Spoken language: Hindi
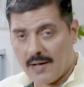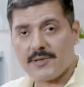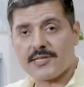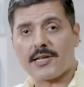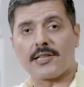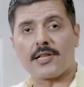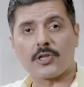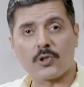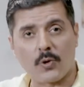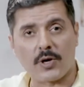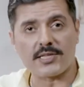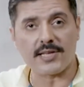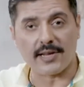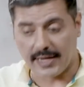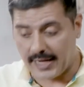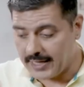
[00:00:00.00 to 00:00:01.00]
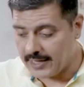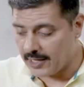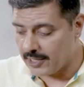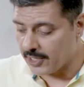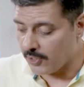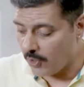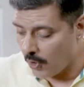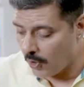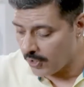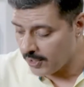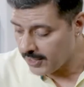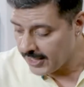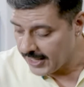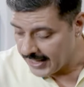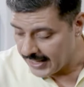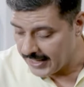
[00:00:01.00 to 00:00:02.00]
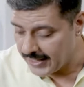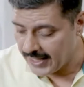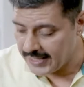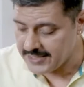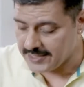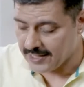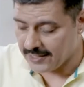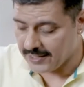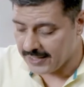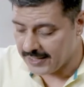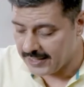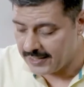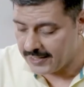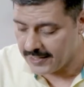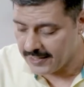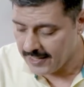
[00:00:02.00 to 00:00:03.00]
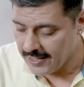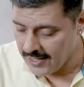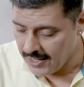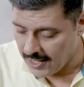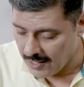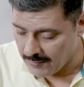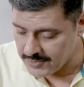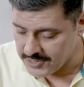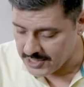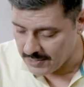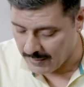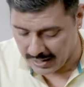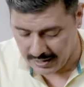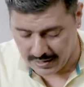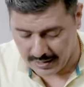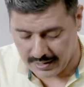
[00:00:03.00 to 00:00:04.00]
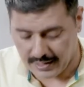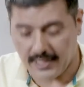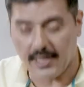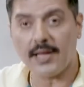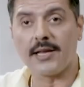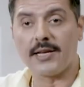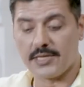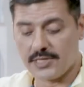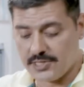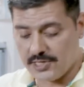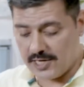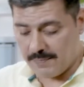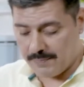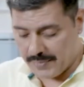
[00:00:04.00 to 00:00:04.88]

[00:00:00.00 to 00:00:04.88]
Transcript: अब इसके अंदर थोड़ा सा रेड कलर और इन्हेंस करने के लिए हम इस्तेमाल करेंगे चिली